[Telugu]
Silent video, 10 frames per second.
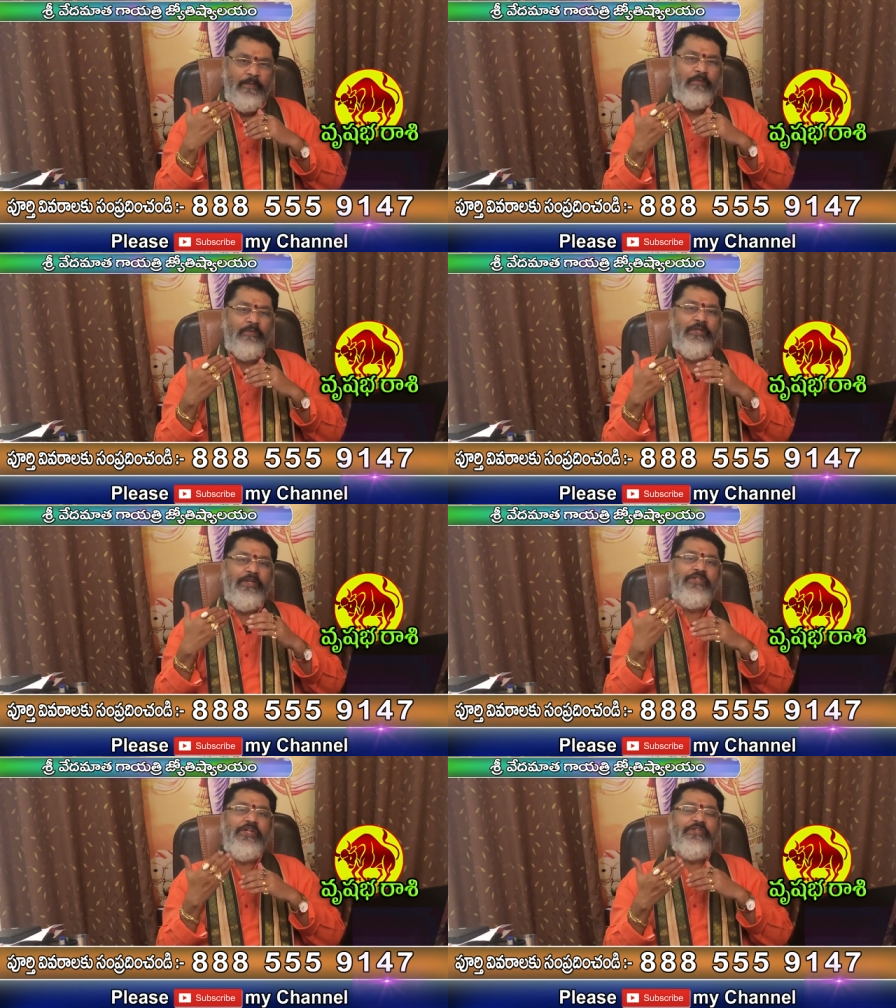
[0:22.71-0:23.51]
మనం ముందు
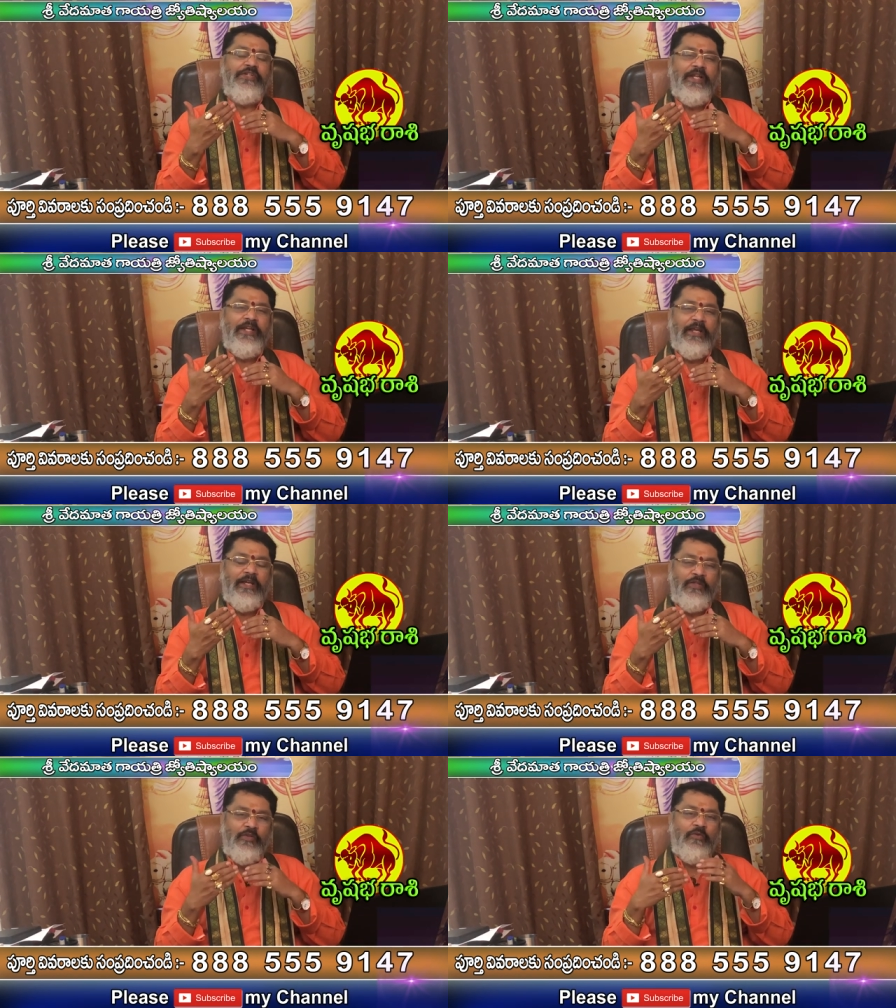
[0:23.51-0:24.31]
ఇనిషియేట్ చేయడానికే
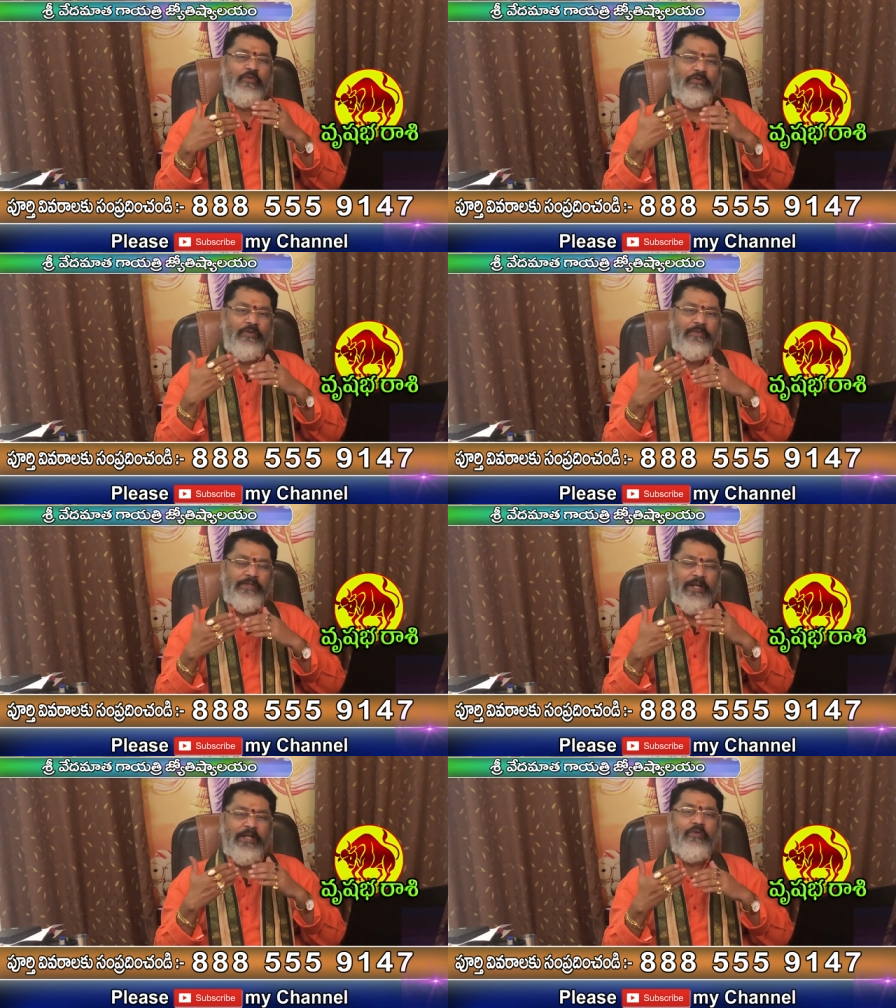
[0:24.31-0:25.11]
న్యూ కొత్త వ్యాపారం
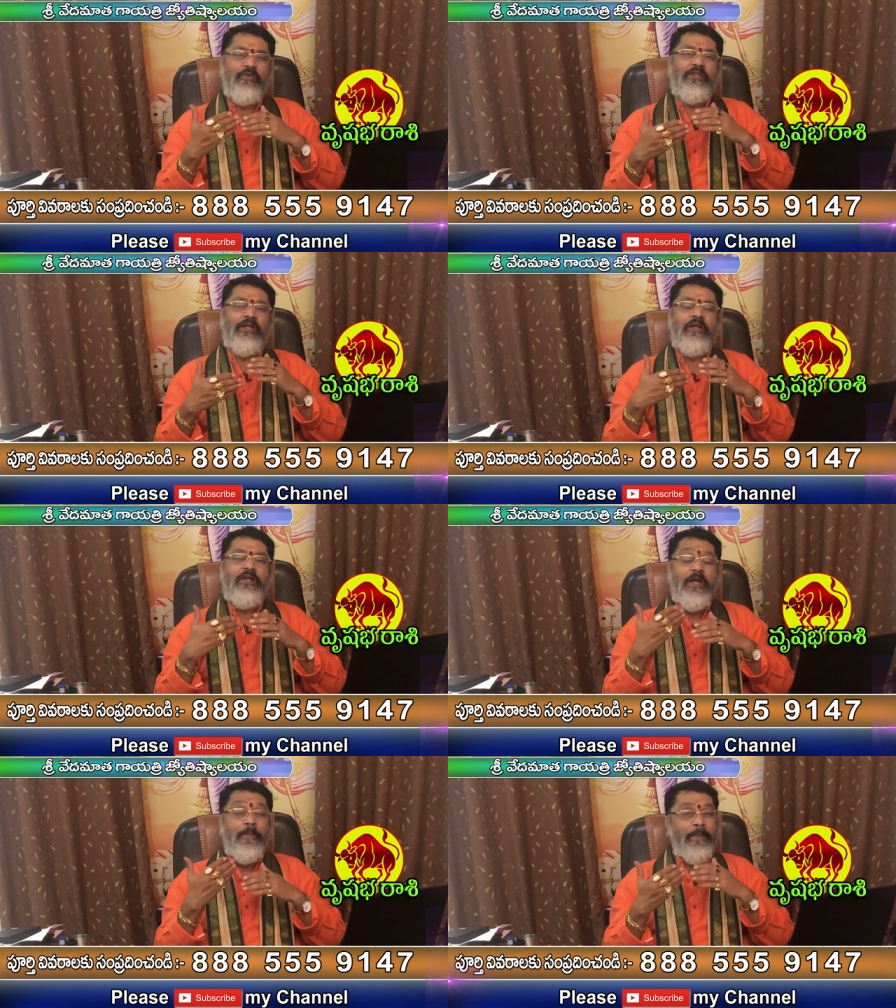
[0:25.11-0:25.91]
చేయడానికి కొంత
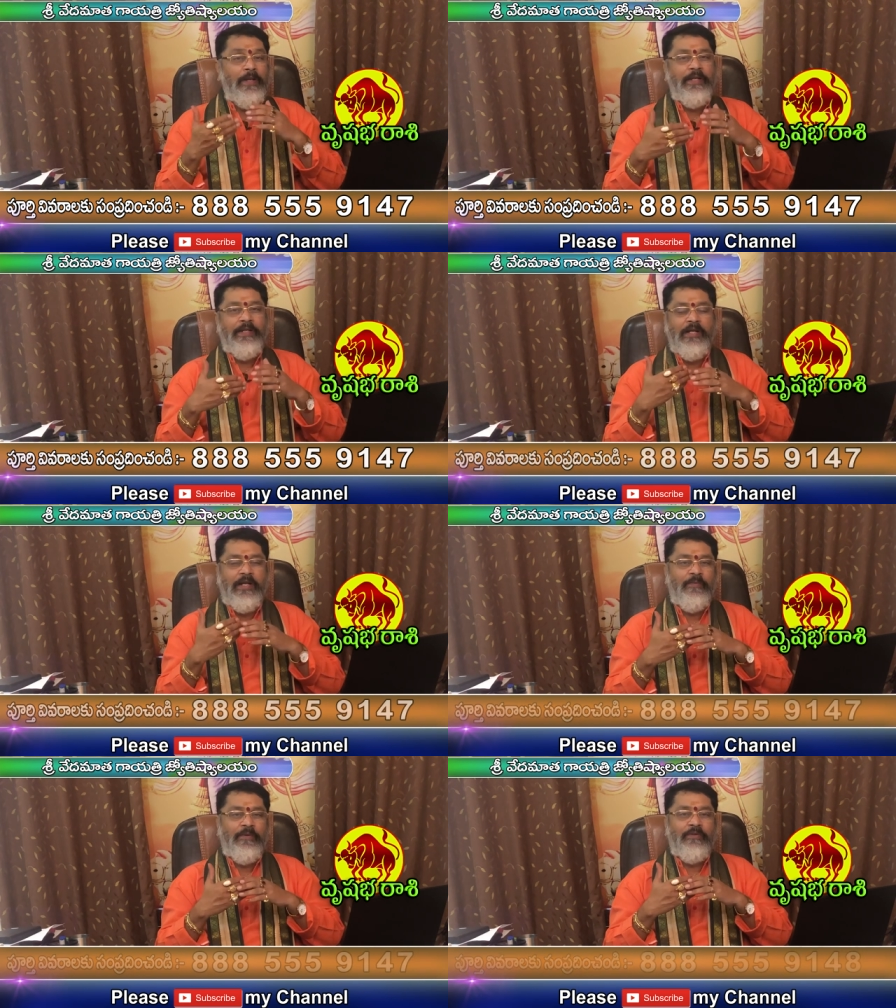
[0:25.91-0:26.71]
బలహీనంగా
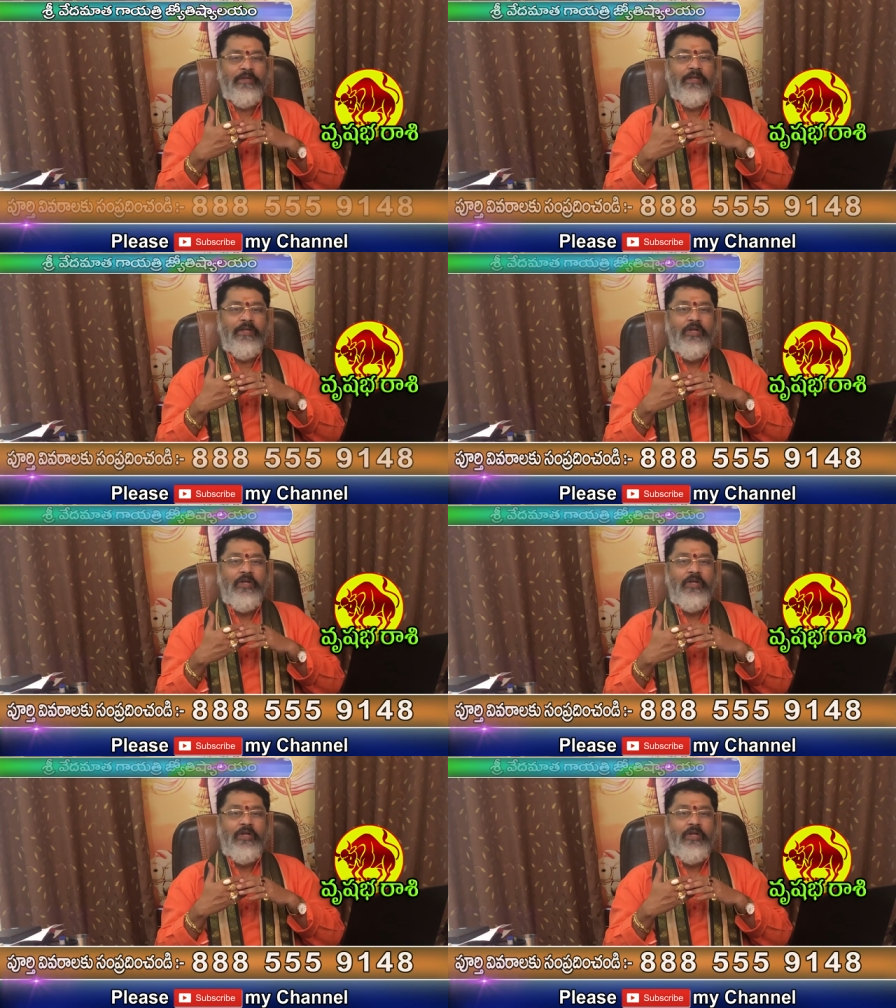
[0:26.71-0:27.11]
కనబడుతుంది